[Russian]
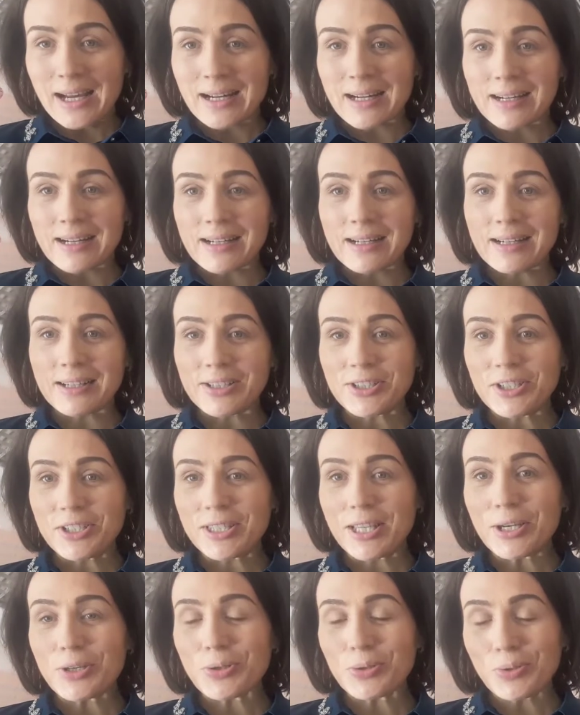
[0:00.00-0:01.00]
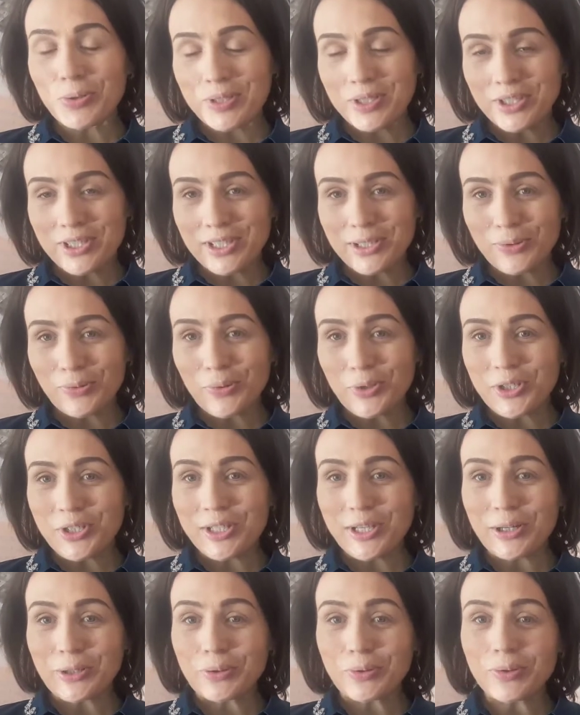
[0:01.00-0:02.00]
Считаю, что это сейчас
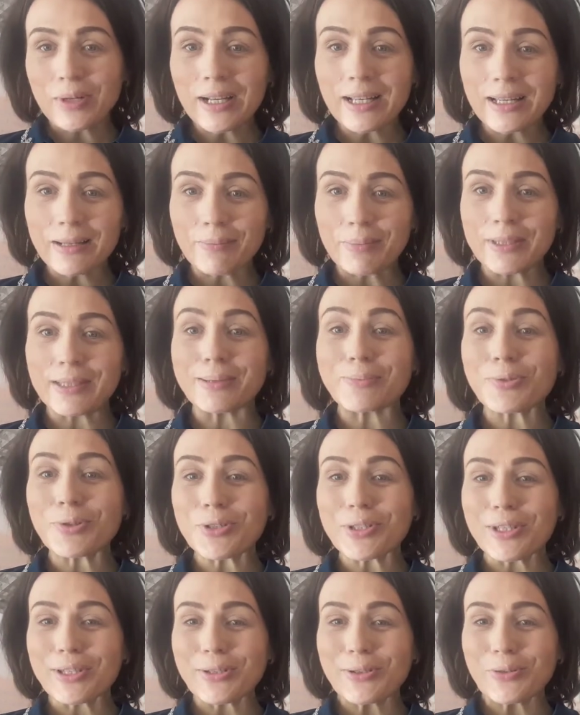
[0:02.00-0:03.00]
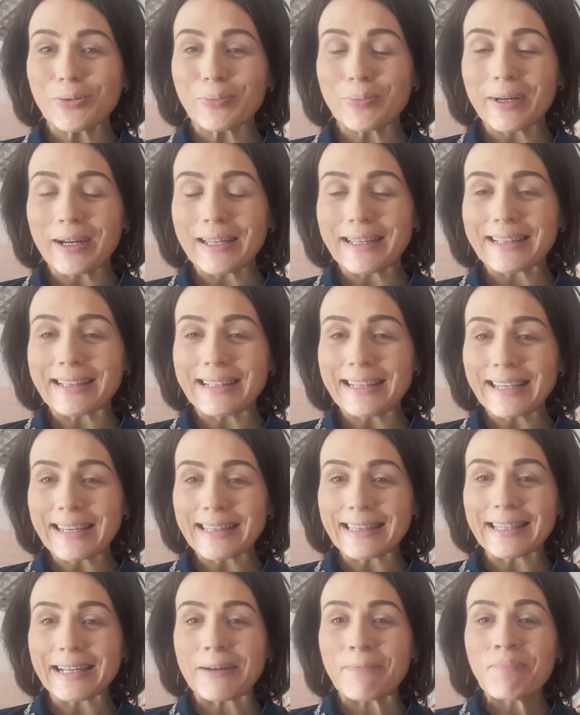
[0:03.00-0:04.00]
очень актуально, потому что наступает
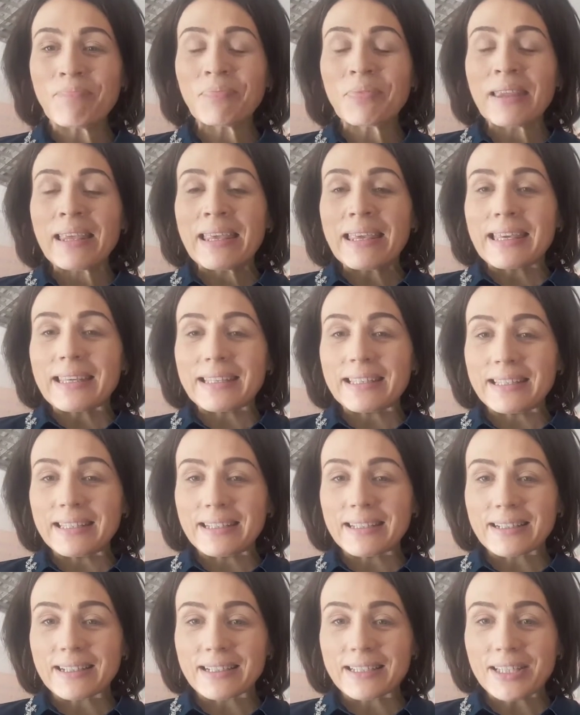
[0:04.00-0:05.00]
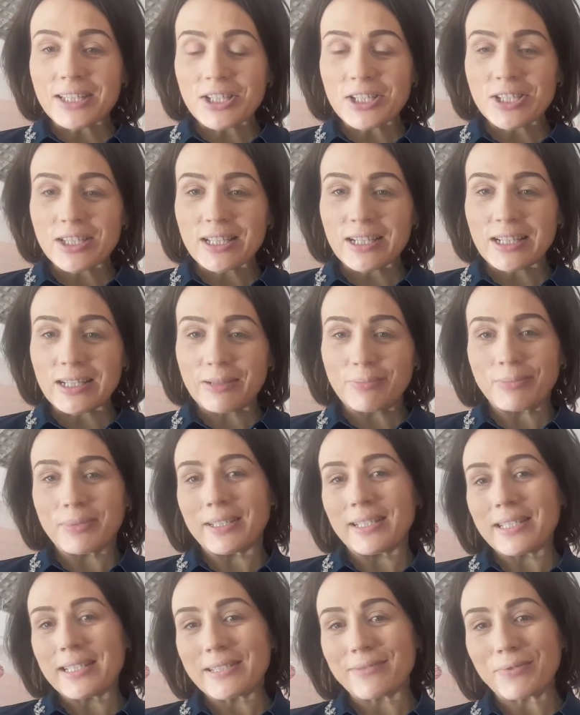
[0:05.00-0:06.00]
лето, и, конечно, мы
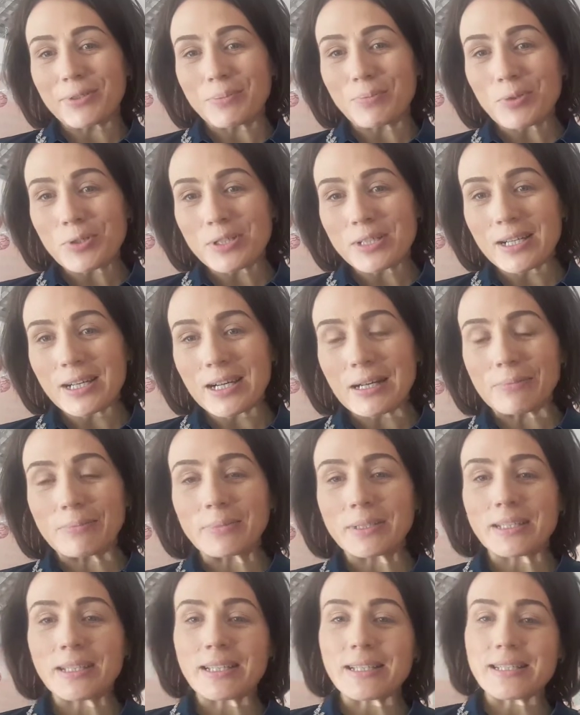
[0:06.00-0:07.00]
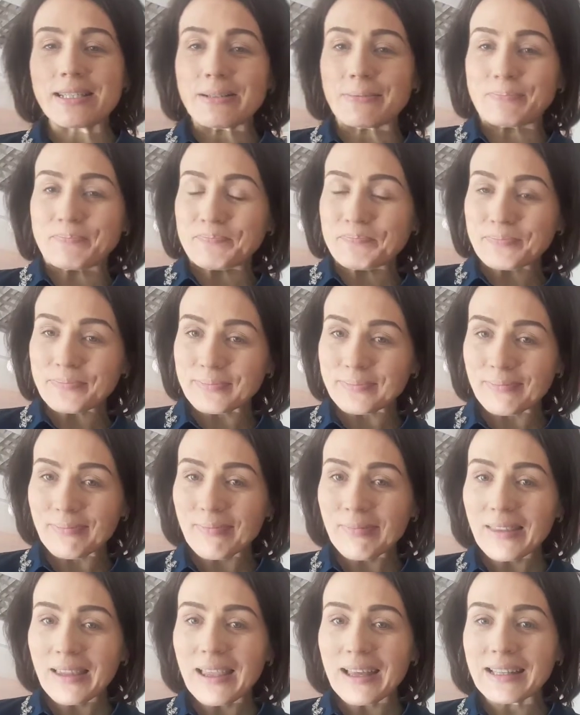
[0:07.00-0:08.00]
едем в отпуска, мы едем
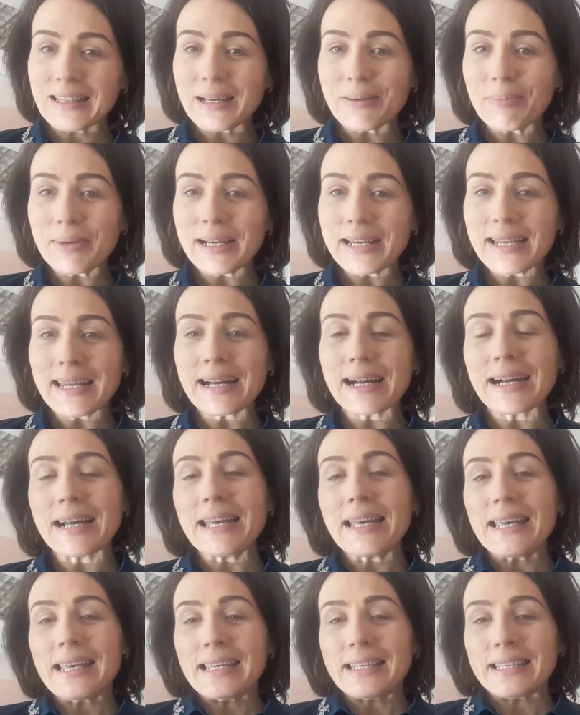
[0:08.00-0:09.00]
на моря,